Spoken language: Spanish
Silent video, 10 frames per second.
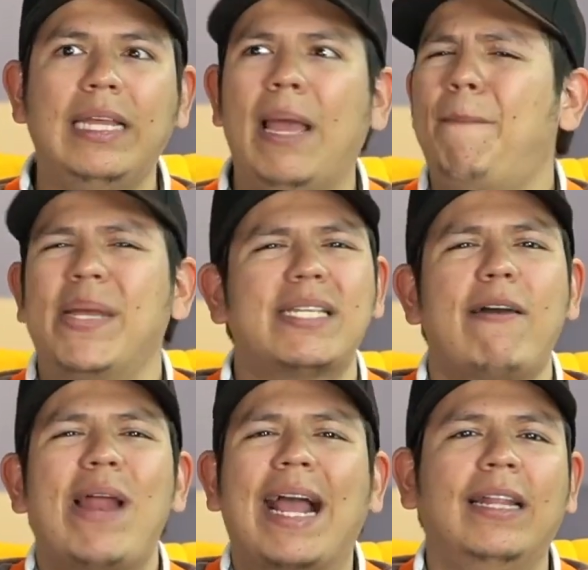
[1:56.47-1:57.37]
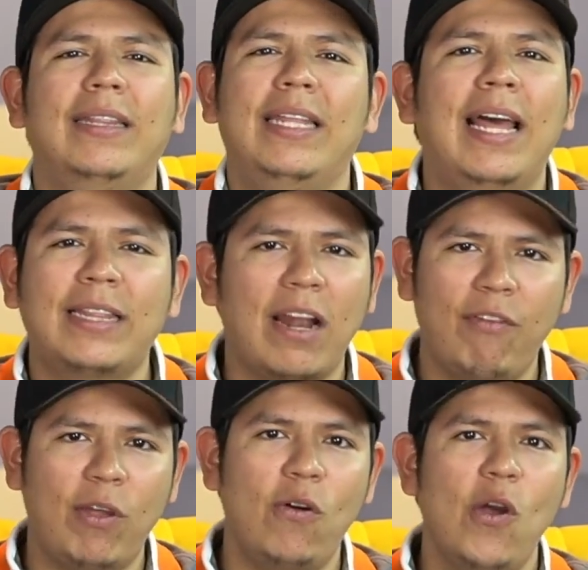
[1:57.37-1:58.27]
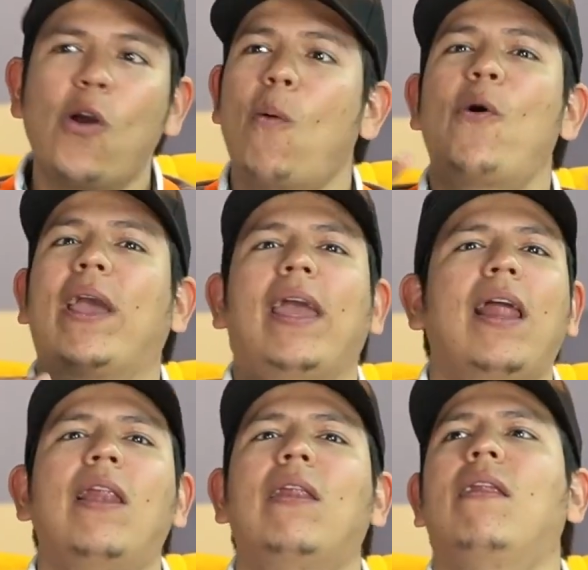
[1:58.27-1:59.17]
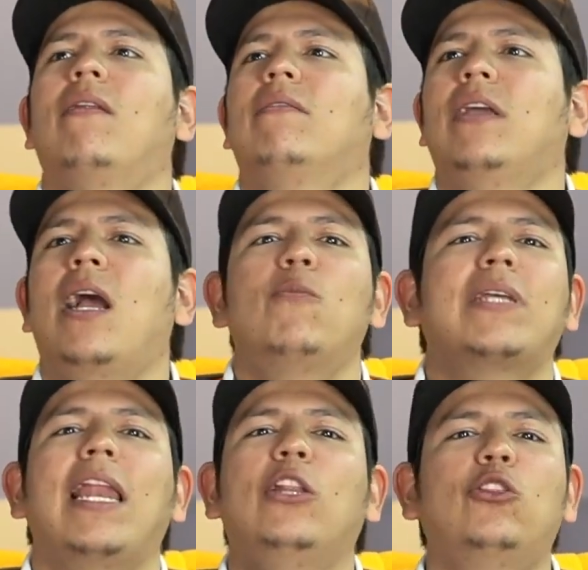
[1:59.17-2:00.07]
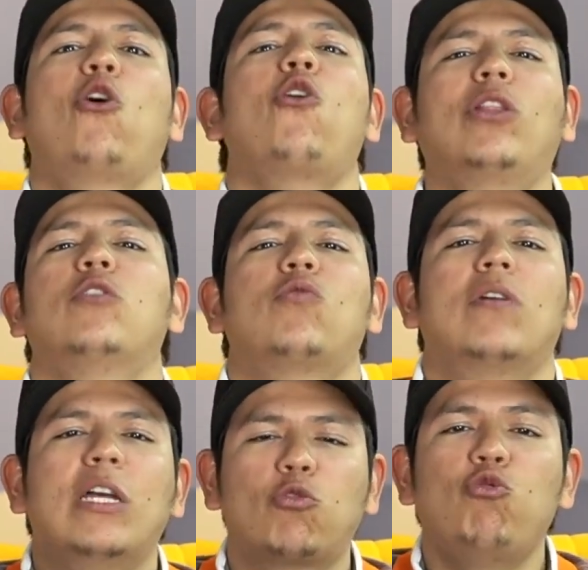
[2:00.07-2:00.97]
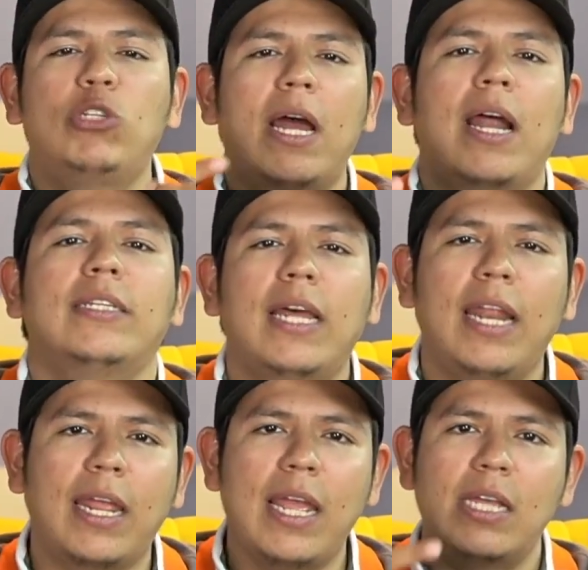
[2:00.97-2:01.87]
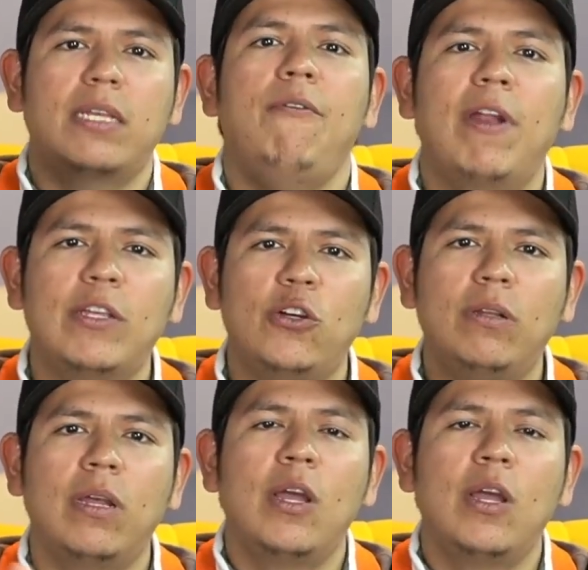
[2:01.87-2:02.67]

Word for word: y empieza a haber una cantidad de tráfico, como que el, digamos que el entorno te escuchara esa energía y esa vibración,